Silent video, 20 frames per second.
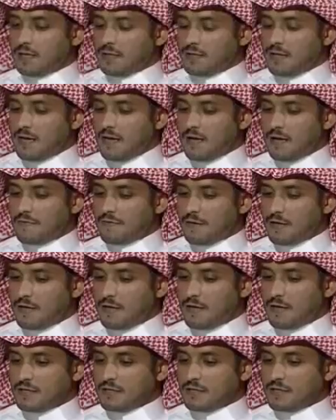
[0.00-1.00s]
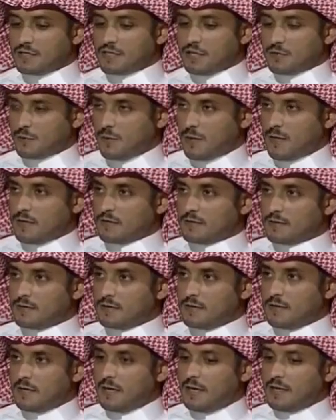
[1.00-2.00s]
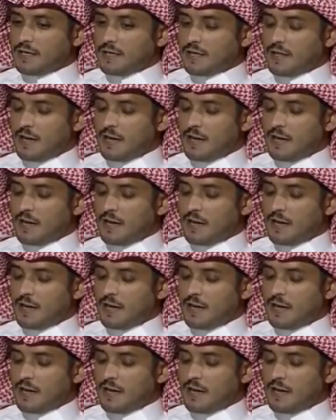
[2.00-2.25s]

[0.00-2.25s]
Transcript: عندنا جدوله مم. عندك